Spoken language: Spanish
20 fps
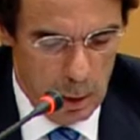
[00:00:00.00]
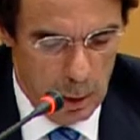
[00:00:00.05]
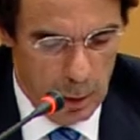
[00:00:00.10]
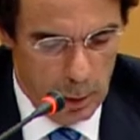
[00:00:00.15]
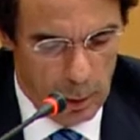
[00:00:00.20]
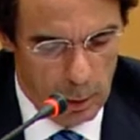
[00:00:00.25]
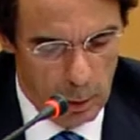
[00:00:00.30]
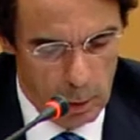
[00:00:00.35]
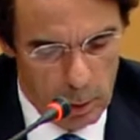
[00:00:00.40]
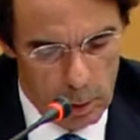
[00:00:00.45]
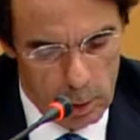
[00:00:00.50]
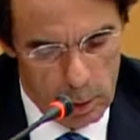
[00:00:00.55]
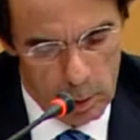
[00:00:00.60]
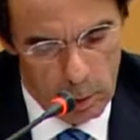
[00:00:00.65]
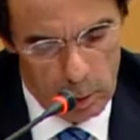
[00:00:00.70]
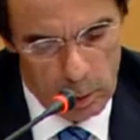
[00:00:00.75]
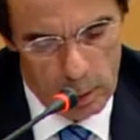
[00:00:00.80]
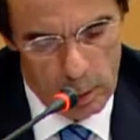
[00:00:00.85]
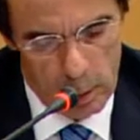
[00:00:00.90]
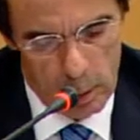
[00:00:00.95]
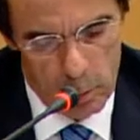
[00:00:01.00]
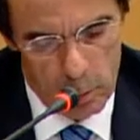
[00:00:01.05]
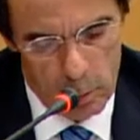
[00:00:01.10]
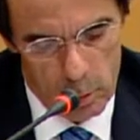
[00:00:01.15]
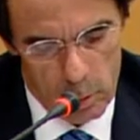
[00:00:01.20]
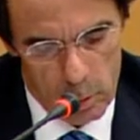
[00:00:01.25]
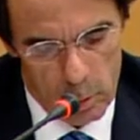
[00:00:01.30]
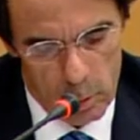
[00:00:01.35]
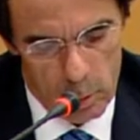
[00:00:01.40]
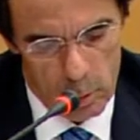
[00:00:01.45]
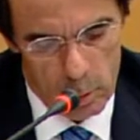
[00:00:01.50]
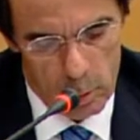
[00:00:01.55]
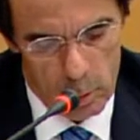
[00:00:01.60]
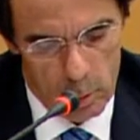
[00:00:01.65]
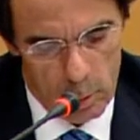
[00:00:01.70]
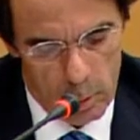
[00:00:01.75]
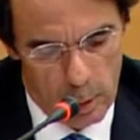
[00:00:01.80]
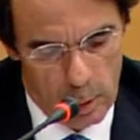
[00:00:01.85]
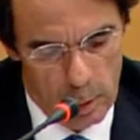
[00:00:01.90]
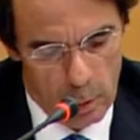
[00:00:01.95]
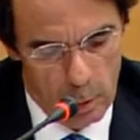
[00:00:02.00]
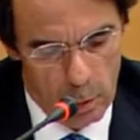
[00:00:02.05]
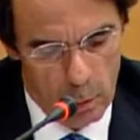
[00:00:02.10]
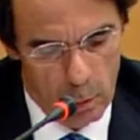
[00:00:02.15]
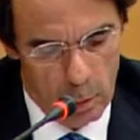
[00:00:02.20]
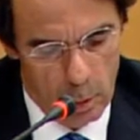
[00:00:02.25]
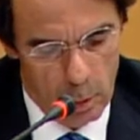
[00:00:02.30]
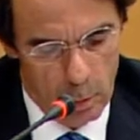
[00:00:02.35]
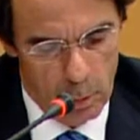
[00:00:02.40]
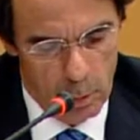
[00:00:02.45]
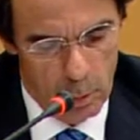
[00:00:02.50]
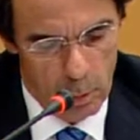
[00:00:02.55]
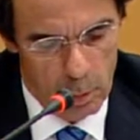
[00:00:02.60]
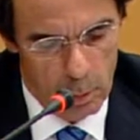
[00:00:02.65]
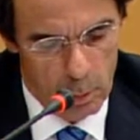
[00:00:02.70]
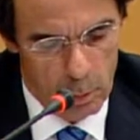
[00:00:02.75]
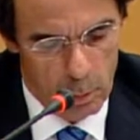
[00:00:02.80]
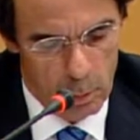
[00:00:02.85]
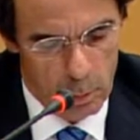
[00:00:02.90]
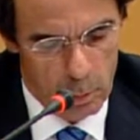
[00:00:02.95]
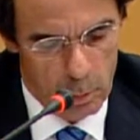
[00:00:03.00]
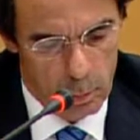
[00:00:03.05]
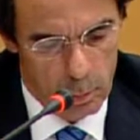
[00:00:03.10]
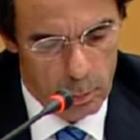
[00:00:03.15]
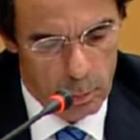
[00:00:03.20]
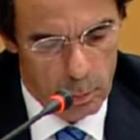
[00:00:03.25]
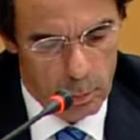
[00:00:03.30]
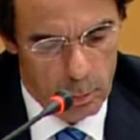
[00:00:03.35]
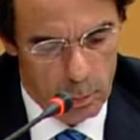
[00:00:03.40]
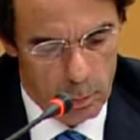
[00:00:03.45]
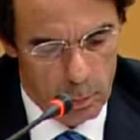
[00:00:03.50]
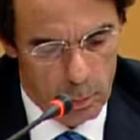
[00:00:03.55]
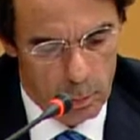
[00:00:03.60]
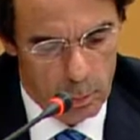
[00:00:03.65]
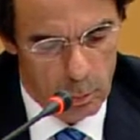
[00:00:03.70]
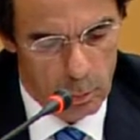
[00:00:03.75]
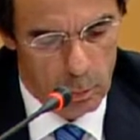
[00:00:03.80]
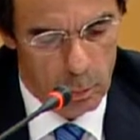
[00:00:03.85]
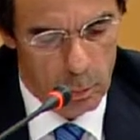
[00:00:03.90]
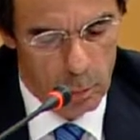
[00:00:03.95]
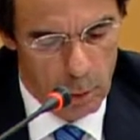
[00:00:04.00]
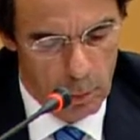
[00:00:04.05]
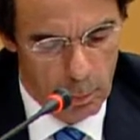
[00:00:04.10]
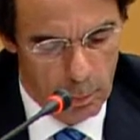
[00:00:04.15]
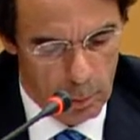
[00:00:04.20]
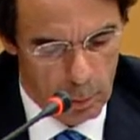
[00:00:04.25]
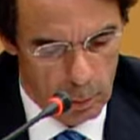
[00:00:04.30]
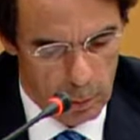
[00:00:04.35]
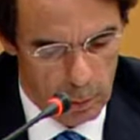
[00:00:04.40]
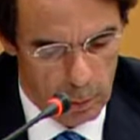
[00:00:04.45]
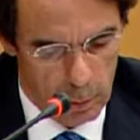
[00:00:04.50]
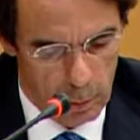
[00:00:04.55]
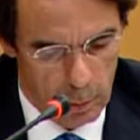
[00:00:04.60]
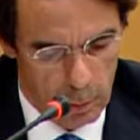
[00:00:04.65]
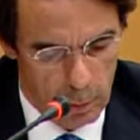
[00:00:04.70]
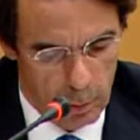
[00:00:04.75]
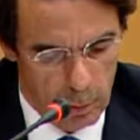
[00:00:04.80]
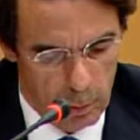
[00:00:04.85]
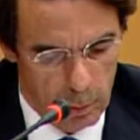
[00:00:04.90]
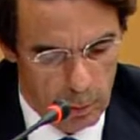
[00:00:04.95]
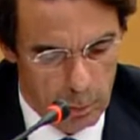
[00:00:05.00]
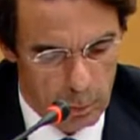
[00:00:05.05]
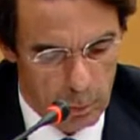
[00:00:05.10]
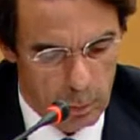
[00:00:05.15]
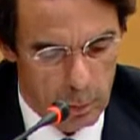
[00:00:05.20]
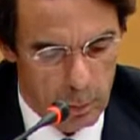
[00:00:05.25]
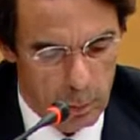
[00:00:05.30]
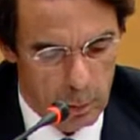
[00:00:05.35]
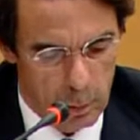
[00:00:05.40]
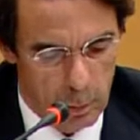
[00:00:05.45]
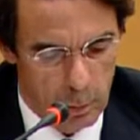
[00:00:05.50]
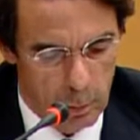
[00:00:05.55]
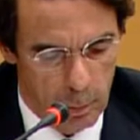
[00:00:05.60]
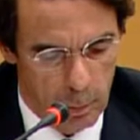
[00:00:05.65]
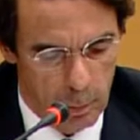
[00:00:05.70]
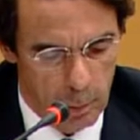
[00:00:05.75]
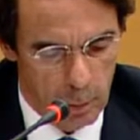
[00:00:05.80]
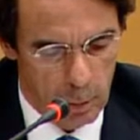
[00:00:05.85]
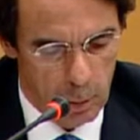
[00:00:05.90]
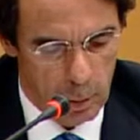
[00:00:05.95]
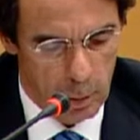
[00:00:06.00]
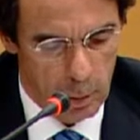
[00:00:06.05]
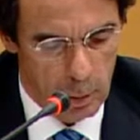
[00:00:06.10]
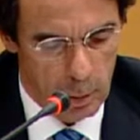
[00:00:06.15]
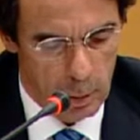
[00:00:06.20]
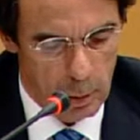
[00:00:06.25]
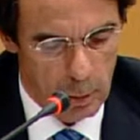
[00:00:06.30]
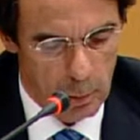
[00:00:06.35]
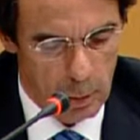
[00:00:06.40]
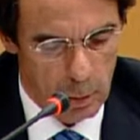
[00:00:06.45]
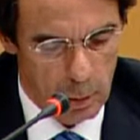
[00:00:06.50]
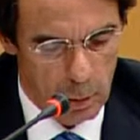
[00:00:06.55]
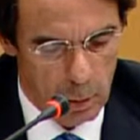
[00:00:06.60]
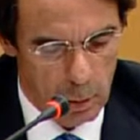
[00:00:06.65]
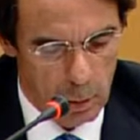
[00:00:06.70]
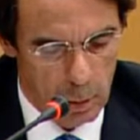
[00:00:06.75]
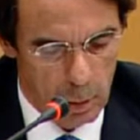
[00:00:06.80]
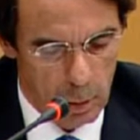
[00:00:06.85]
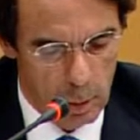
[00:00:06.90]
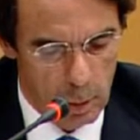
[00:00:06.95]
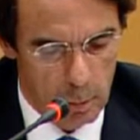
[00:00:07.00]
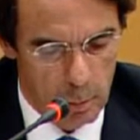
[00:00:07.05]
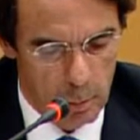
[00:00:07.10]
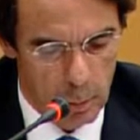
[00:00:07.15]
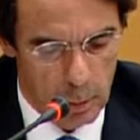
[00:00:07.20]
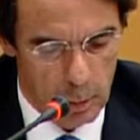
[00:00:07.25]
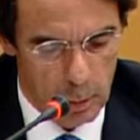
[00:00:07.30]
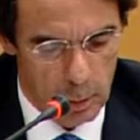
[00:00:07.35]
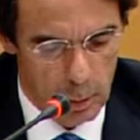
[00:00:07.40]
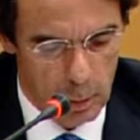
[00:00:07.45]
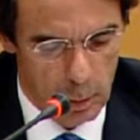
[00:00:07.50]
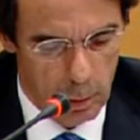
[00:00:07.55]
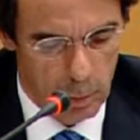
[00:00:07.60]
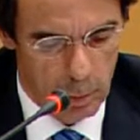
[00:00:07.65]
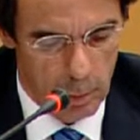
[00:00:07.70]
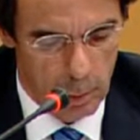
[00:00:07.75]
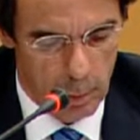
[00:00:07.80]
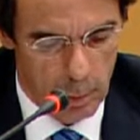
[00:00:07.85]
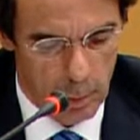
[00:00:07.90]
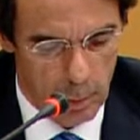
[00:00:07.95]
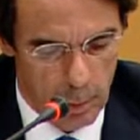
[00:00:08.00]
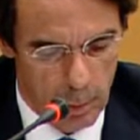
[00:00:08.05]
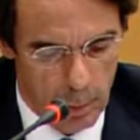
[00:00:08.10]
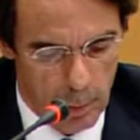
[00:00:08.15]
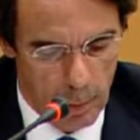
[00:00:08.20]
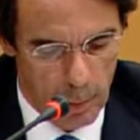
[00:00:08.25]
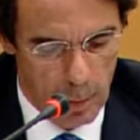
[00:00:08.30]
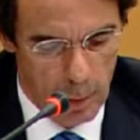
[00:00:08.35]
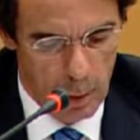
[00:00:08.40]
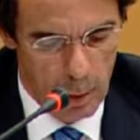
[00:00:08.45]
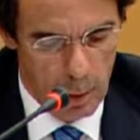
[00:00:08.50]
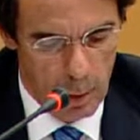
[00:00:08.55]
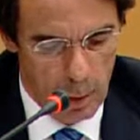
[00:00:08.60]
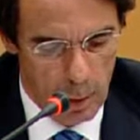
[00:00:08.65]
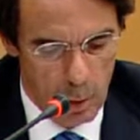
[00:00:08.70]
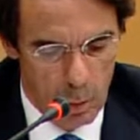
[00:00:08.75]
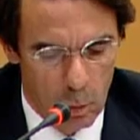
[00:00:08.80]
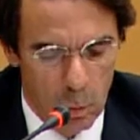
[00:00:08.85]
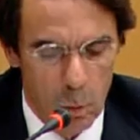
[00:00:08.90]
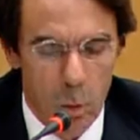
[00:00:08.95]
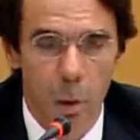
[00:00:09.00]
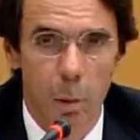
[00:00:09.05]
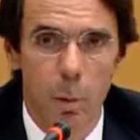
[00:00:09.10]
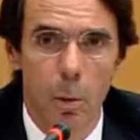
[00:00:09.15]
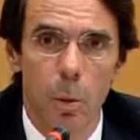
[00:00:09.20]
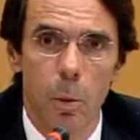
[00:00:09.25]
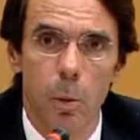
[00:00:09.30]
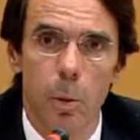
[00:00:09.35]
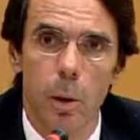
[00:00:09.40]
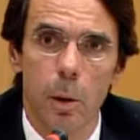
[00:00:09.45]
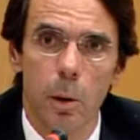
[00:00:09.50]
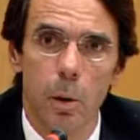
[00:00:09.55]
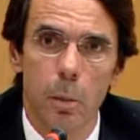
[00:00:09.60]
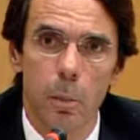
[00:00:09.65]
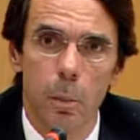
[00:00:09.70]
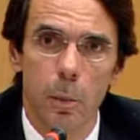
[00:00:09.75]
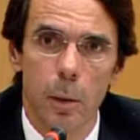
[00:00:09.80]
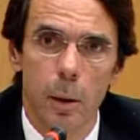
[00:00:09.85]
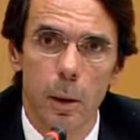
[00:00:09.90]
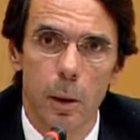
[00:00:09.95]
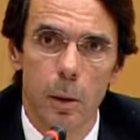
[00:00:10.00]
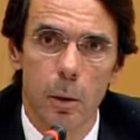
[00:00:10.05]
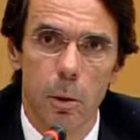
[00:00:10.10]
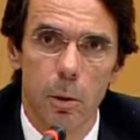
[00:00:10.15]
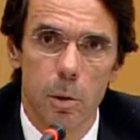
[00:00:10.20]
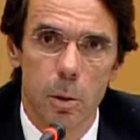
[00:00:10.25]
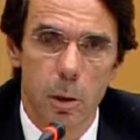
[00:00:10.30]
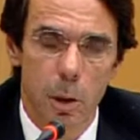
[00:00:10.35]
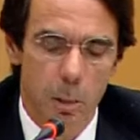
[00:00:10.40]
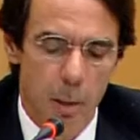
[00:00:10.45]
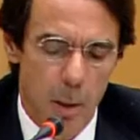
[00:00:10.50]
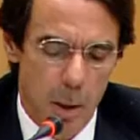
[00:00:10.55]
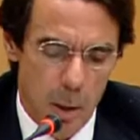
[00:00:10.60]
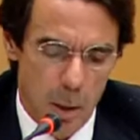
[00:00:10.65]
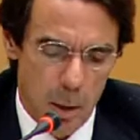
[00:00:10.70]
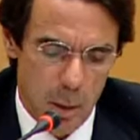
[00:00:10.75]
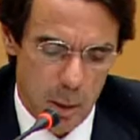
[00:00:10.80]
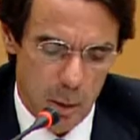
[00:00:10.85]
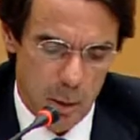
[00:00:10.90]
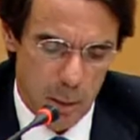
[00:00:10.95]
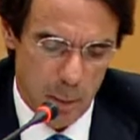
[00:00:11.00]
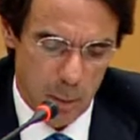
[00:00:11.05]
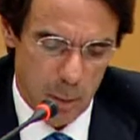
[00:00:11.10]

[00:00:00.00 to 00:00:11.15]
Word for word: Y creo que nos hallamos ante un libro muy importante, si me permiten ustedes la expresión imprescindible. Un libro único porque nos lleva